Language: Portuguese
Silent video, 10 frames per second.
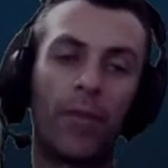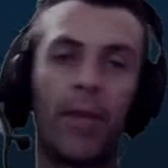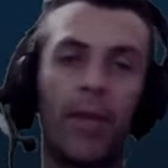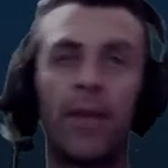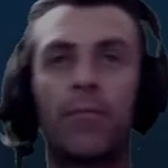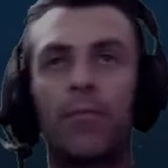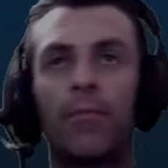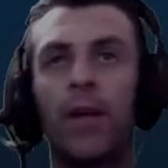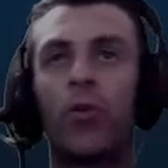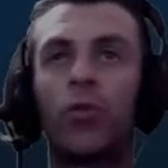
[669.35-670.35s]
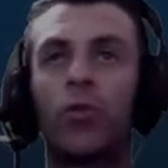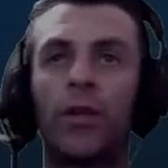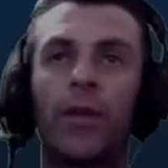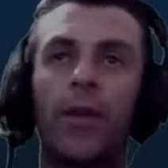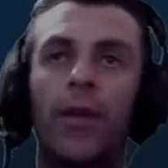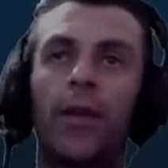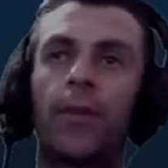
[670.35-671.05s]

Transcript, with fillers: bem, bem longe também, né?